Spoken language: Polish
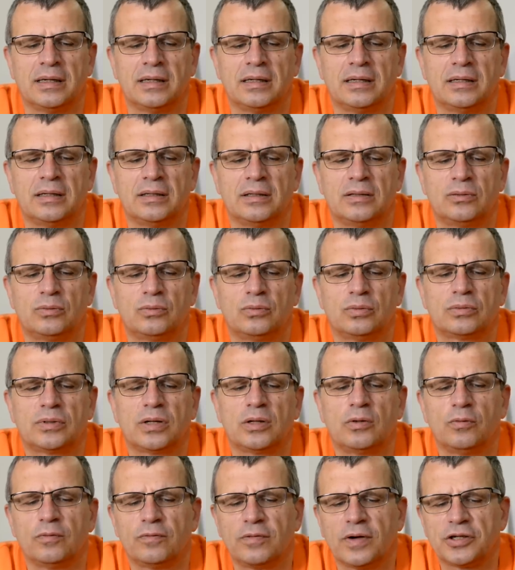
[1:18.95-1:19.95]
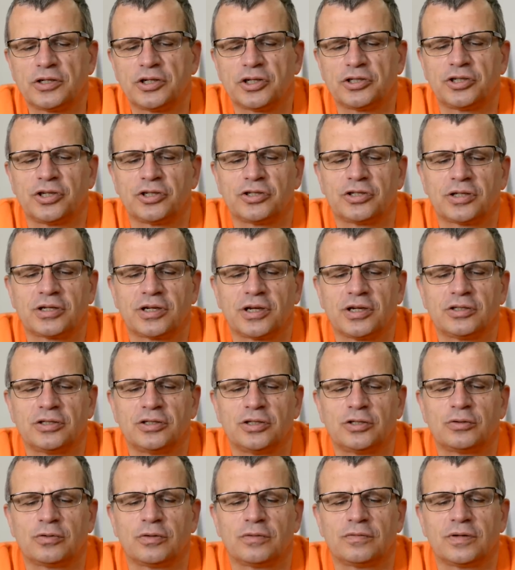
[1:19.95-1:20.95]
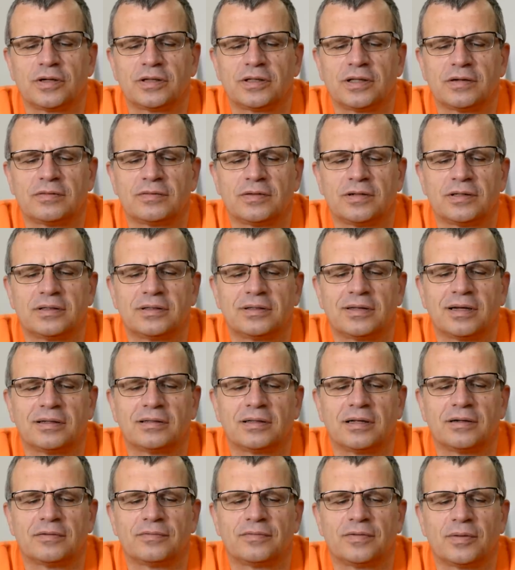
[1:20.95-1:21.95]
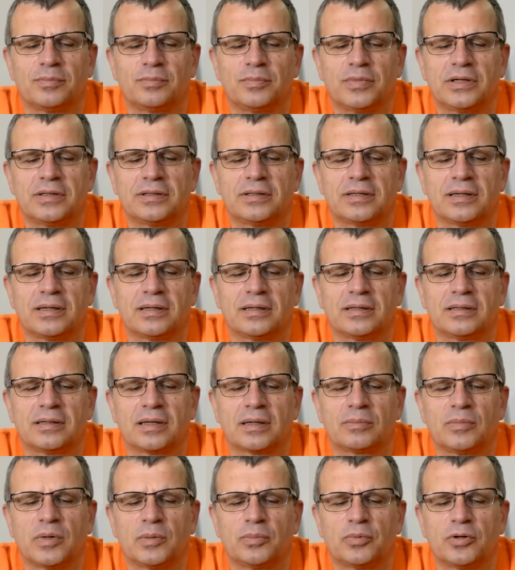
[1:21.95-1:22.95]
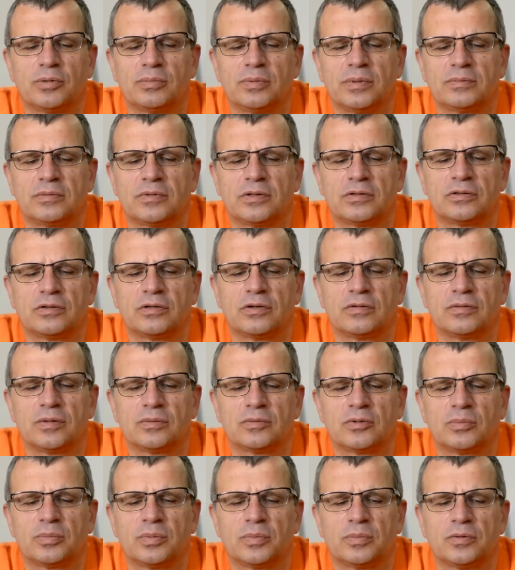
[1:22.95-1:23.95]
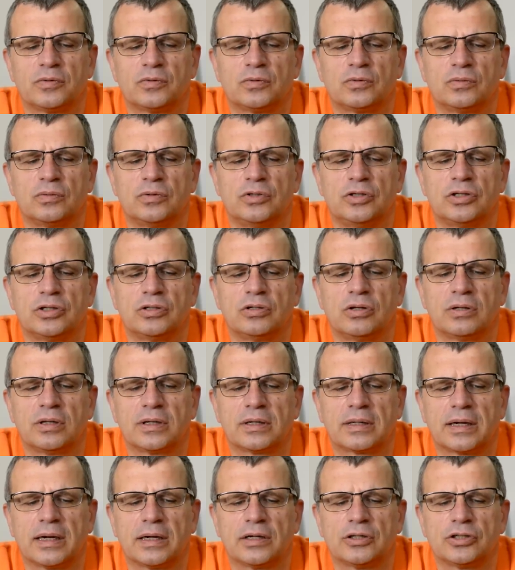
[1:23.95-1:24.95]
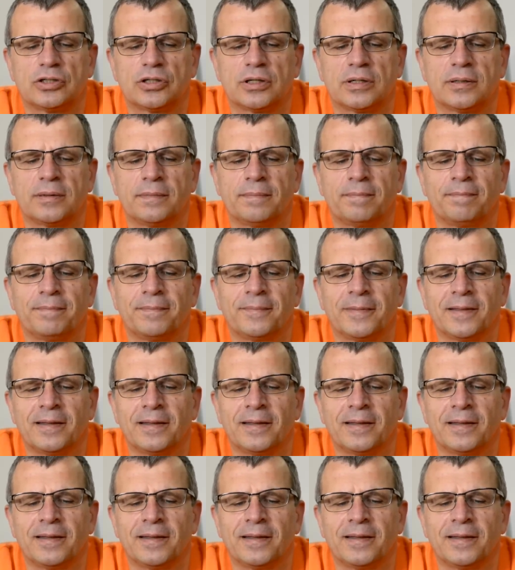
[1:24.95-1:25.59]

Y, tutaj uważa się, że każdy człowiek, nawet analfabeta, jak ma problem ze zdrowiem, to po prostu idzie do lekarza.